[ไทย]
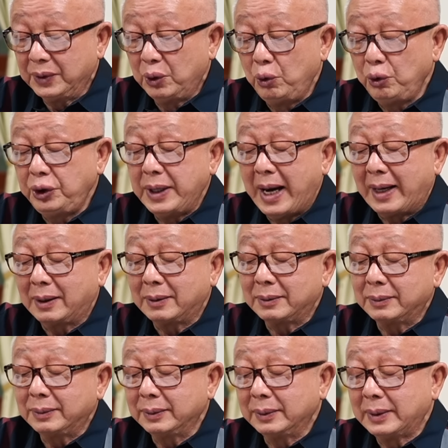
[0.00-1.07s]
รู้จัก
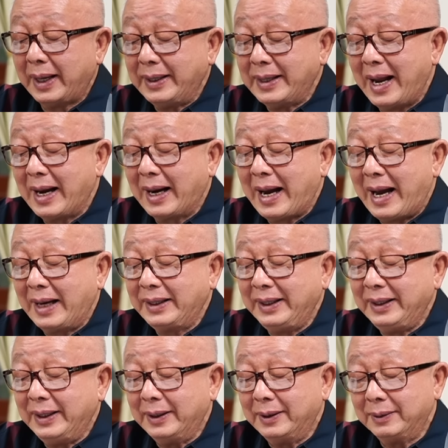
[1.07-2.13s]
นายหน้าค้า
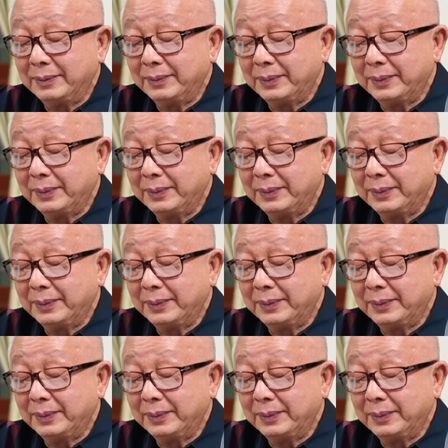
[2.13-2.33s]
ที่ดิน